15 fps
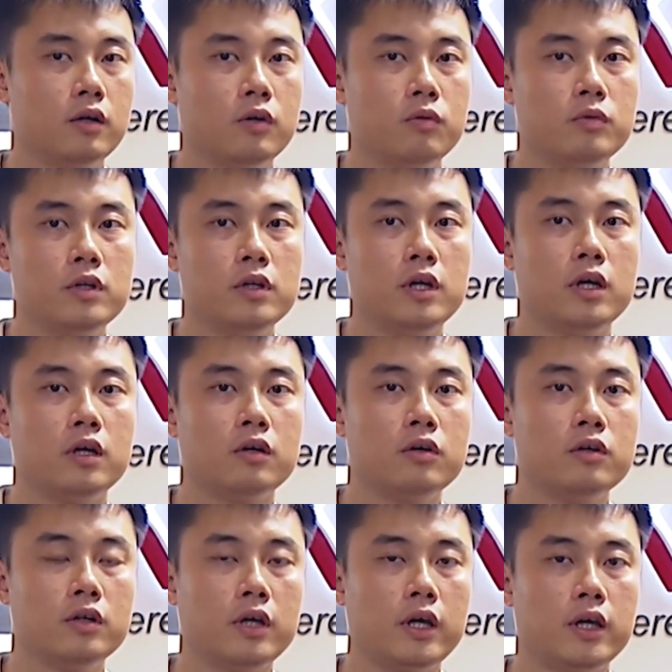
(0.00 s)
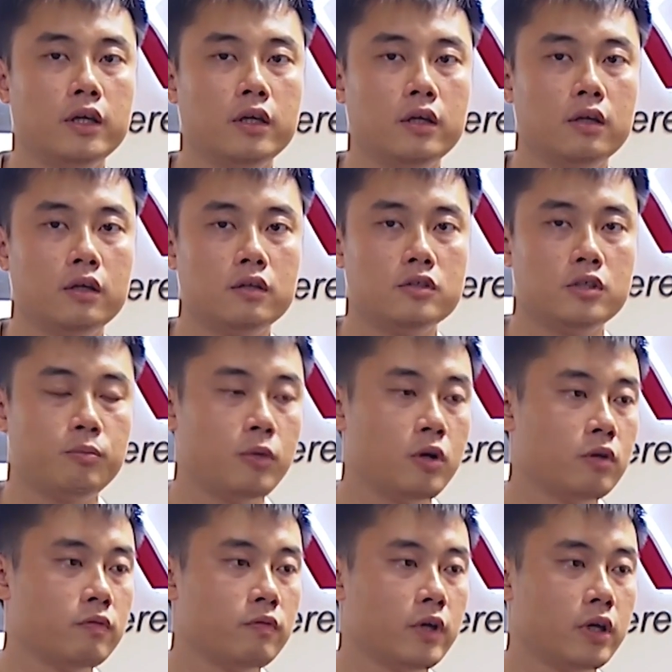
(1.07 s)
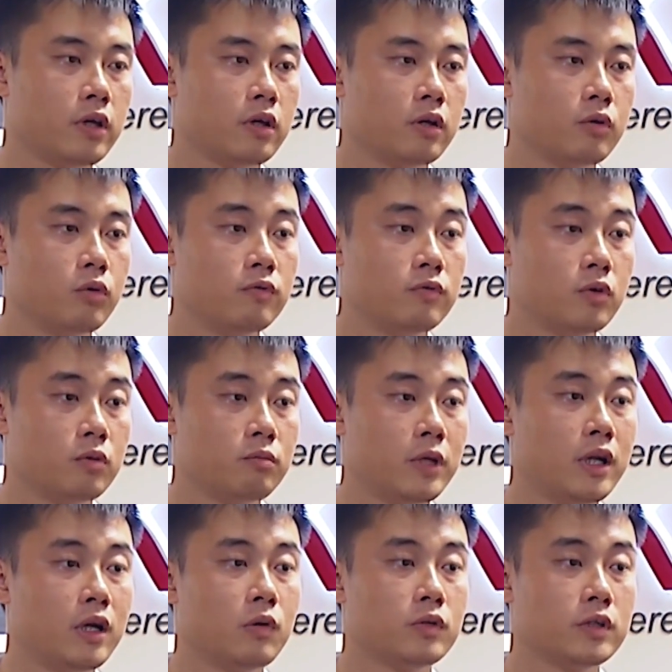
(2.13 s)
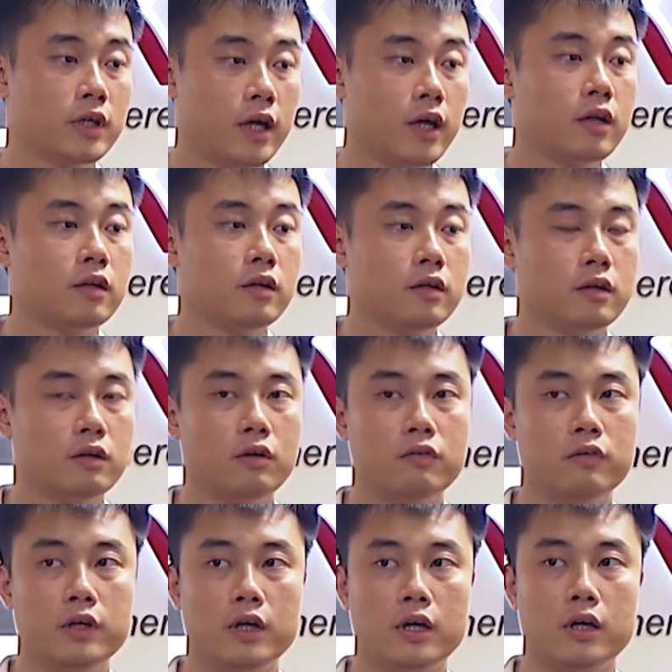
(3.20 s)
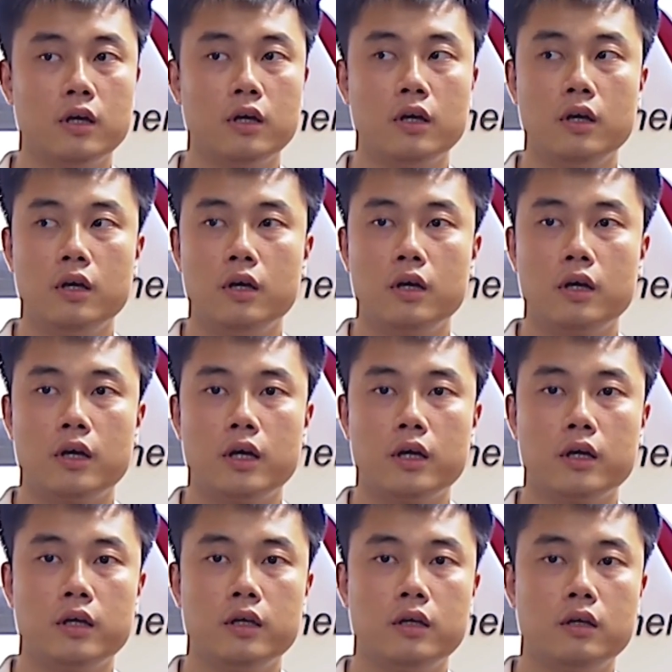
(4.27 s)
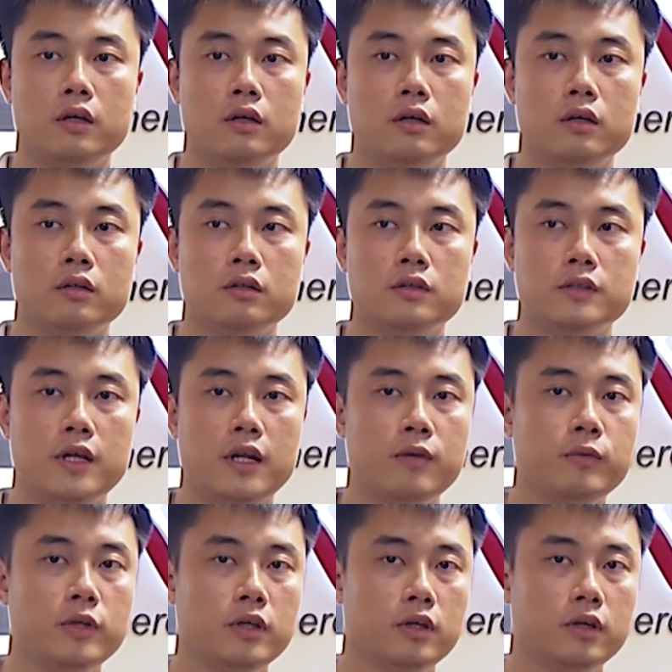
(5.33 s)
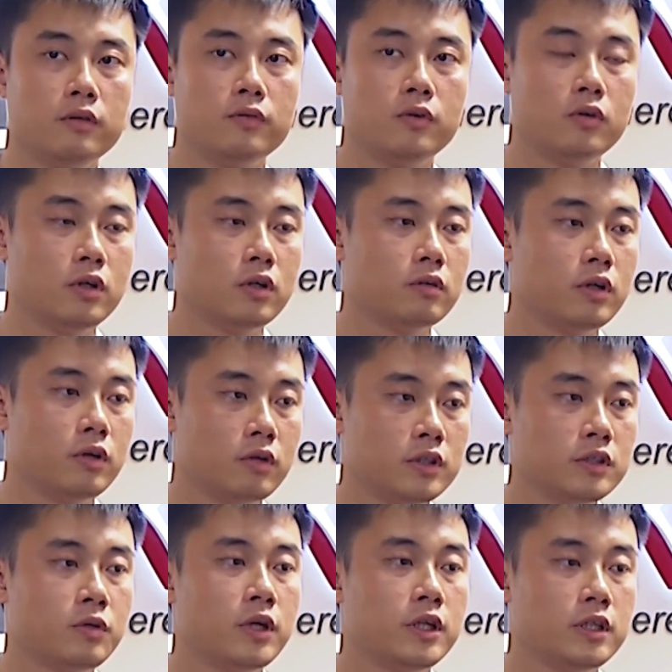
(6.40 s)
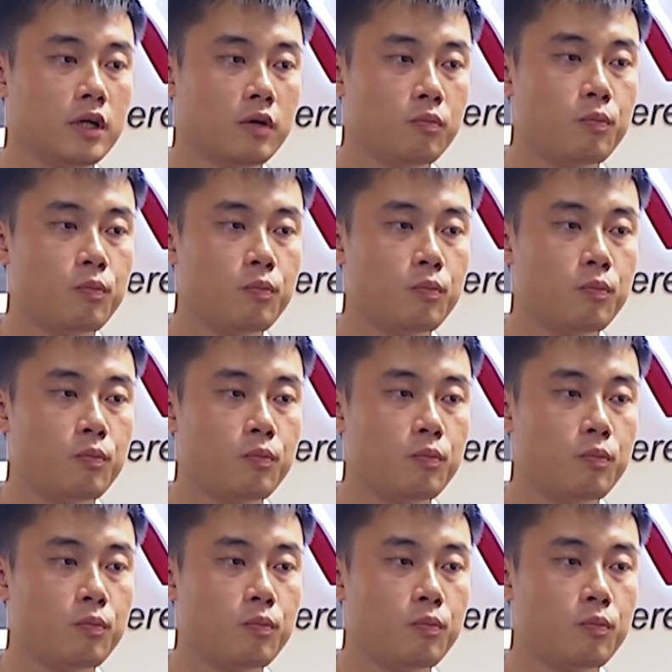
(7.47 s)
cũng như là có những cái support về nguồn vốn ban đầu chẳng hạn đối với cả các cái ờ, startup thì vốn là điều rất quan trọng.